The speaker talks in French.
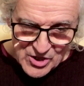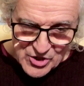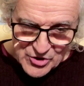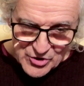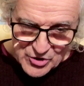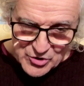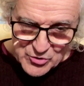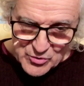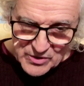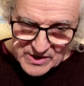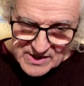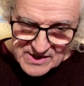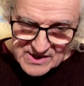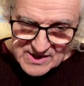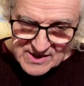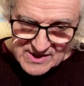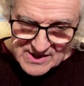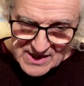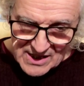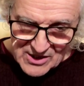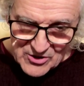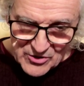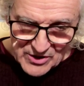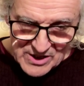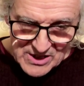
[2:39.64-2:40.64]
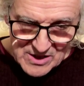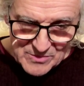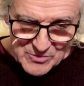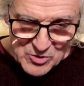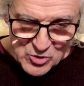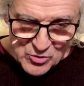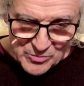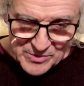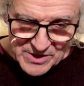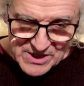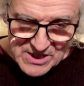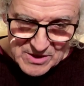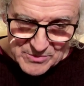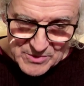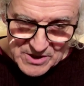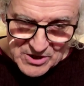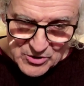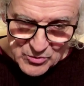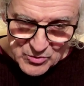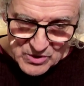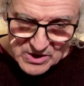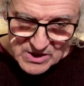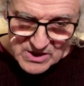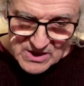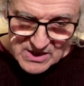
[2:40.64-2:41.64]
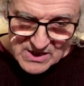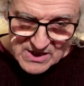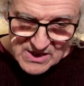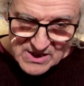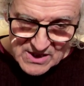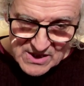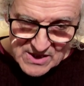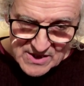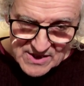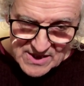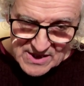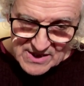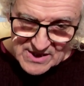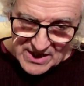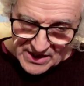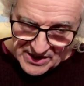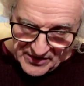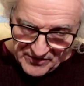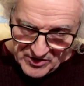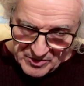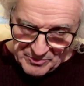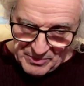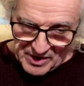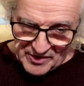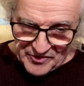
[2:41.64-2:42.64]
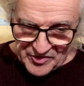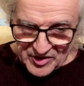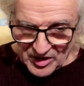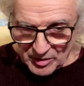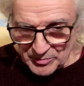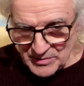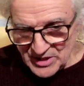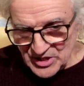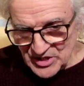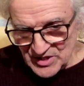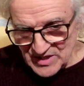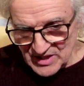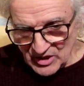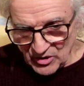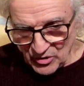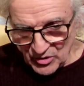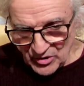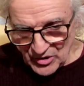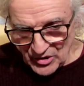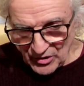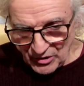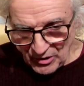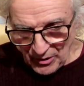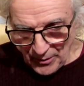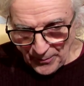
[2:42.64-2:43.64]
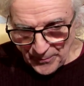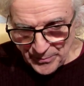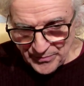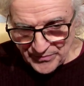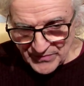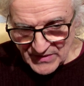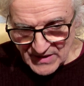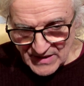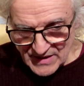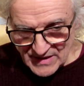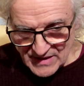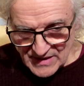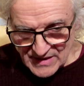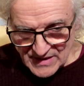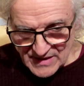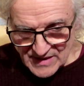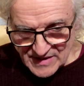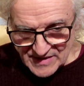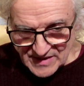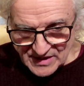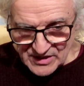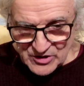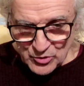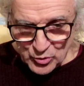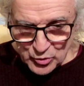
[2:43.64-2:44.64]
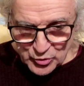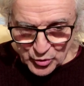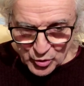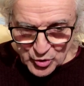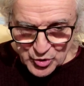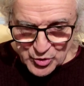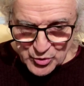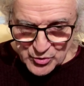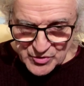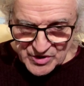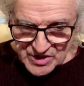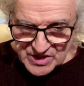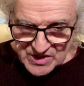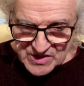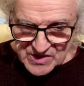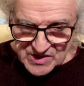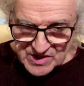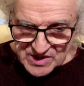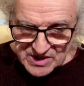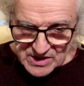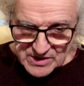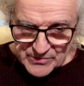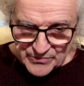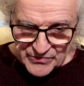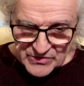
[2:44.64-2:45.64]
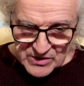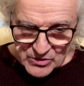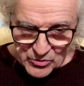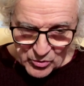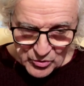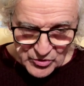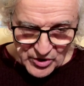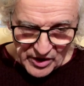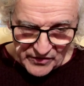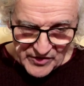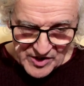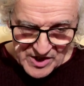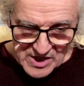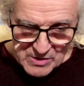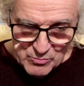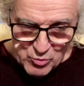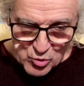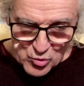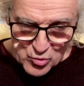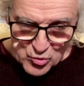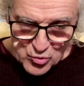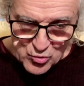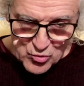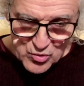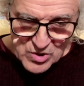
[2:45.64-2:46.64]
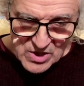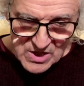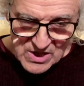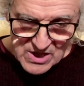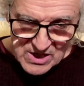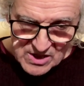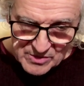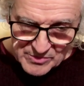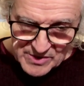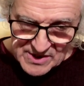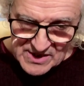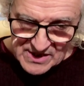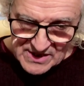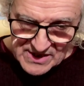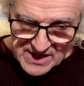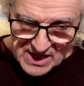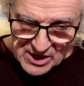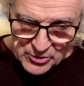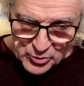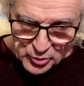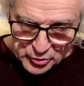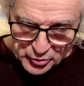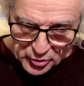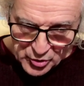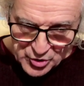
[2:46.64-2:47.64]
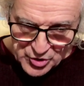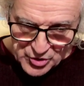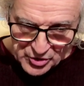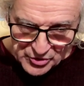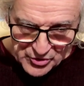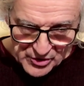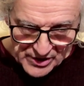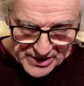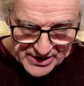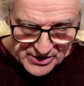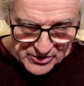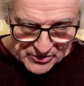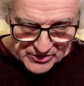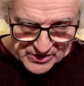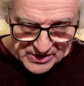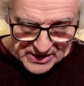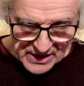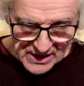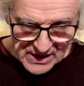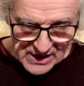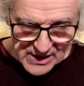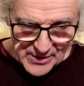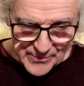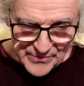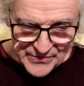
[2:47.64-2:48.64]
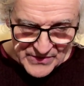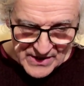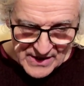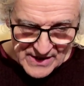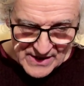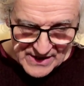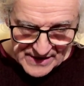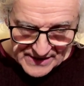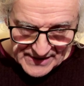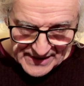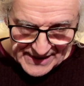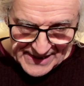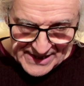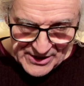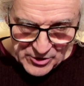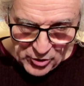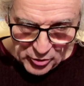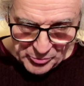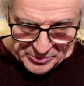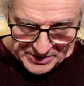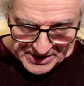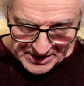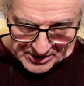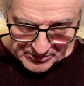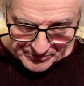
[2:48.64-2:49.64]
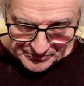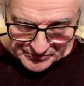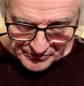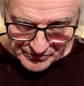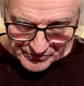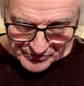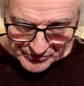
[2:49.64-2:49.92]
Je suis resté cinq ans et demi au midi-minuit. Si ça n'avait pas fermé, j'y serais encore. C'était autre chose qu'ici. On travaillait beaucoup, mais c'était un autre genre de clientèle, des clients bien.